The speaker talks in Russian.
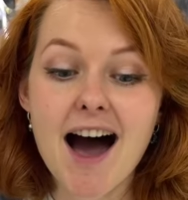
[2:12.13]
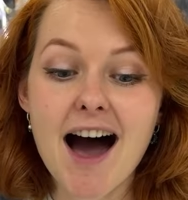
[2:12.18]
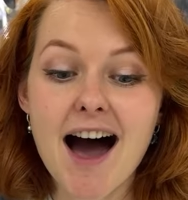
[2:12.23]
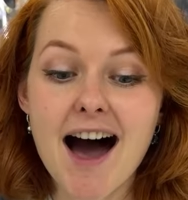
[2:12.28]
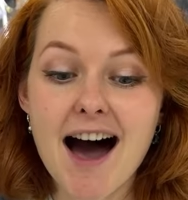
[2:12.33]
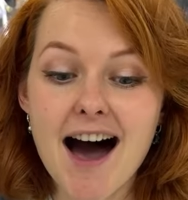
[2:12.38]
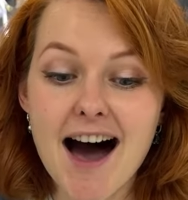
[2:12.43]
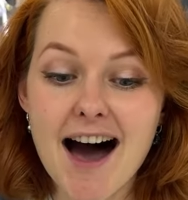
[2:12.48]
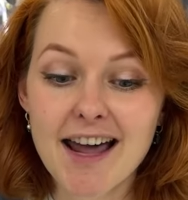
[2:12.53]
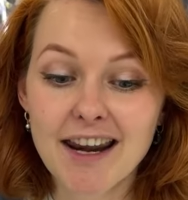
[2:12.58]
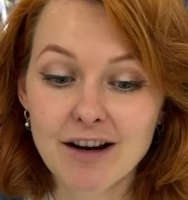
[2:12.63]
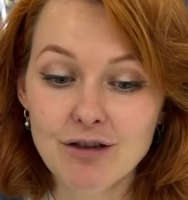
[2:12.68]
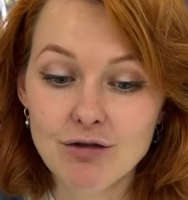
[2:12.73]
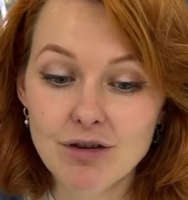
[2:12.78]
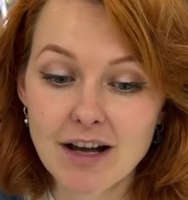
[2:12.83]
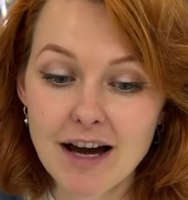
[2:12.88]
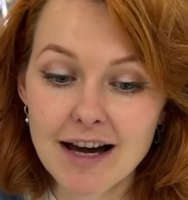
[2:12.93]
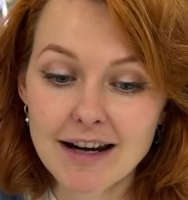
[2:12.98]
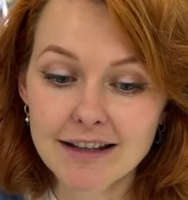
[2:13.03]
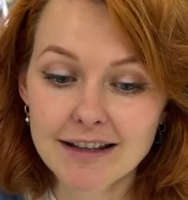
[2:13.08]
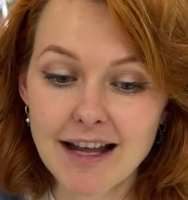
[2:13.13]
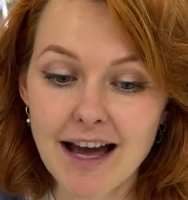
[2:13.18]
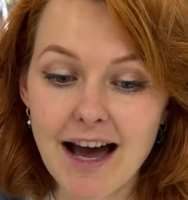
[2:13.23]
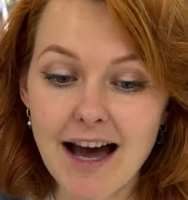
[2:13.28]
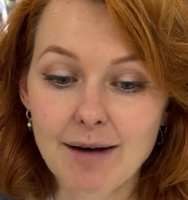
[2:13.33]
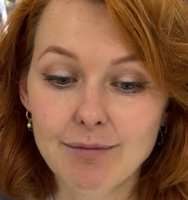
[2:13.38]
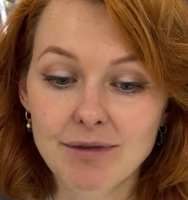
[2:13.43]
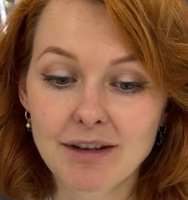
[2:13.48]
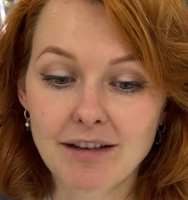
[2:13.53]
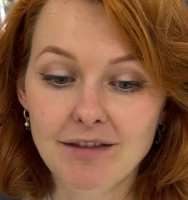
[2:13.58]
А, регулярно
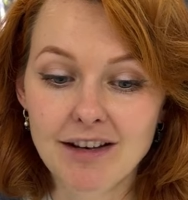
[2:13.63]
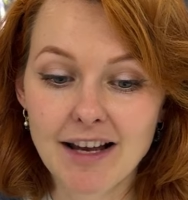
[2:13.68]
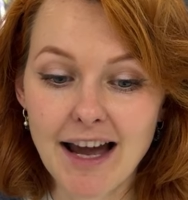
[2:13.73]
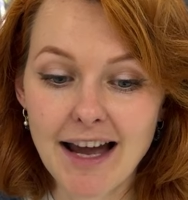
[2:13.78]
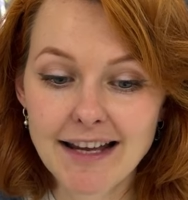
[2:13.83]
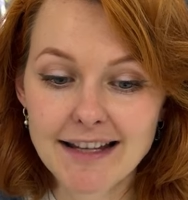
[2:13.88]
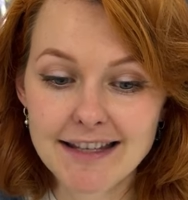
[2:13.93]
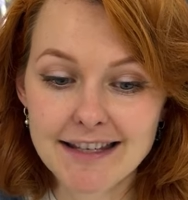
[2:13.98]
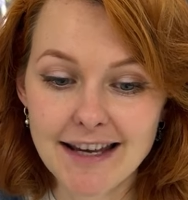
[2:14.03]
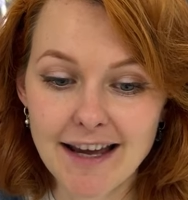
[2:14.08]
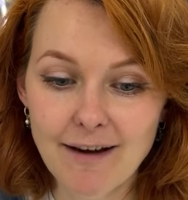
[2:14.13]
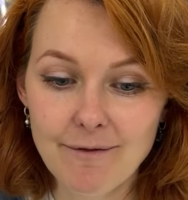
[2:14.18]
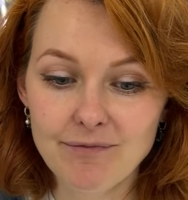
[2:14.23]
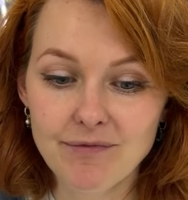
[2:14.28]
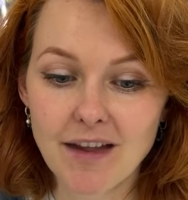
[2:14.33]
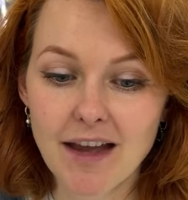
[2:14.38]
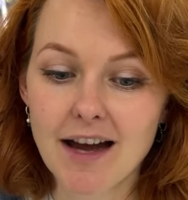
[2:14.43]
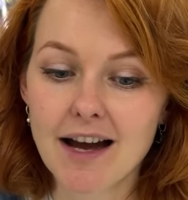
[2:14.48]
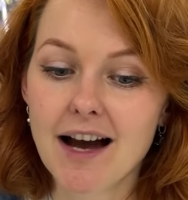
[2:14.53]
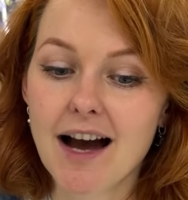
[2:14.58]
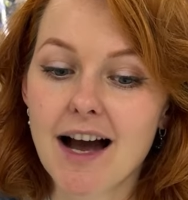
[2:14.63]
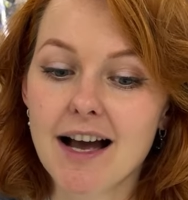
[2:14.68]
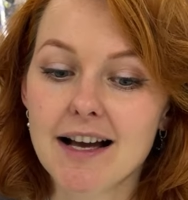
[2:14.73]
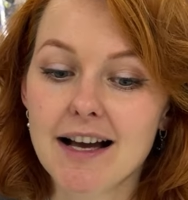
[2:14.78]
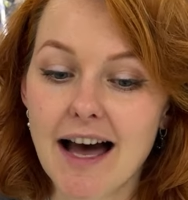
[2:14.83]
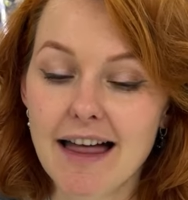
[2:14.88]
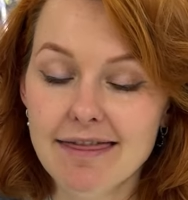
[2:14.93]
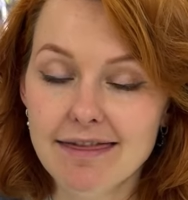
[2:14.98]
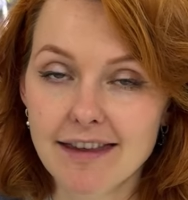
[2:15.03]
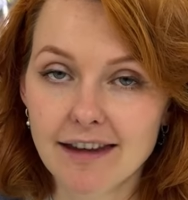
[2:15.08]
обновляйте
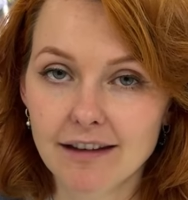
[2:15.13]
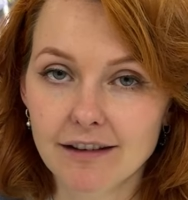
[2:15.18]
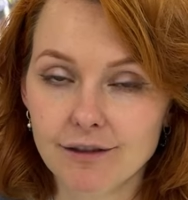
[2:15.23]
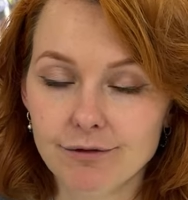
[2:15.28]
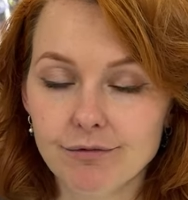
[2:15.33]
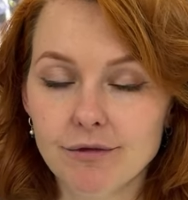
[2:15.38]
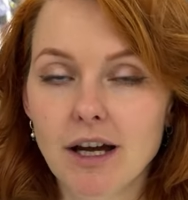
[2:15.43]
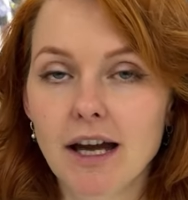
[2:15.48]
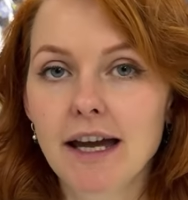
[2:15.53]
контент.